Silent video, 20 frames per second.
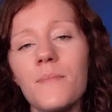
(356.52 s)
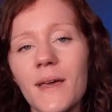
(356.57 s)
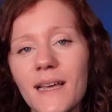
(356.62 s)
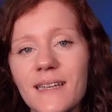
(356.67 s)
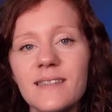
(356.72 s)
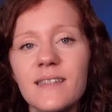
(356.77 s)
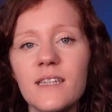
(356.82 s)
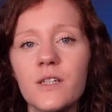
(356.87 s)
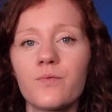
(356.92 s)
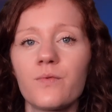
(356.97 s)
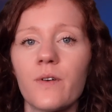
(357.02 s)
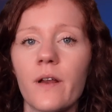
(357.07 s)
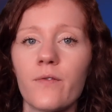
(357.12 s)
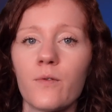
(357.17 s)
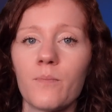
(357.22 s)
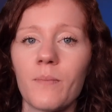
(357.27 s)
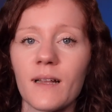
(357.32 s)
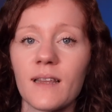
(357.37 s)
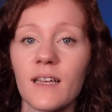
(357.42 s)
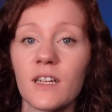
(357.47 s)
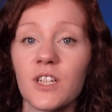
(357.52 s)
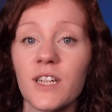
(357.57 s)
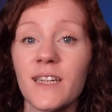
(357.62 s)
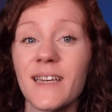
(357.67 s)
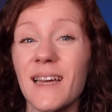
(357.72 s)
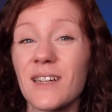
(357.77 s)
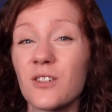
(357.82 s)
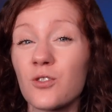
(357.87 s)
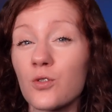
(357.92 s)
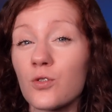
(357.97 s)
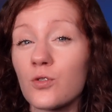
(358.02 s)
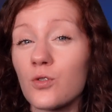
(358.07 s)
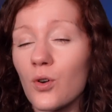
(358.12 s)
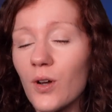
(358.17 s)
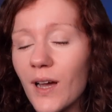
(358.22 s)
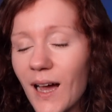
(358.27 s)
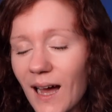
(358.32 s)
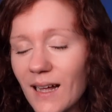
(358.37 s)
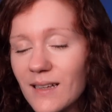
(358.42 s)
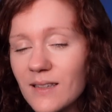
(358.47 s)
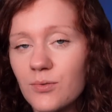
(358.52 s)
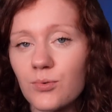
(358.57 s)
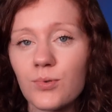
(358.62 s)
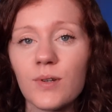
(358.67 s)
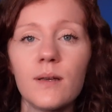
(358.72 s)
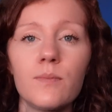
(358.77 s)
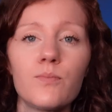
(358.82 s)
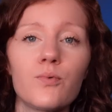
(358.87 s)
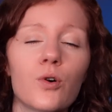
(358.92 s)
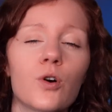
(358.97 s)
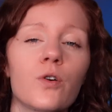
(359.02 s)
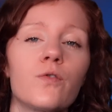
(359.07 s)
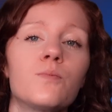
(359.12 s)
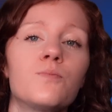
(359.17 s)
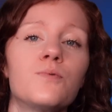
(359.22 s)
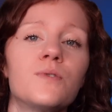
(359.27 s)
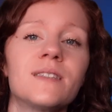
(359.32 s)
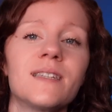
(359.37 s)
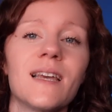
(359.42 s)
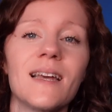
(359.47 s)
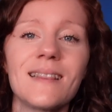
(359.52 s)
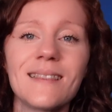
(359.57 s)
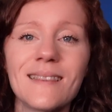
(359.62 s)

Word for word: mais ici je voulais vous partager quelque chose de gratuit pour que vous puissiez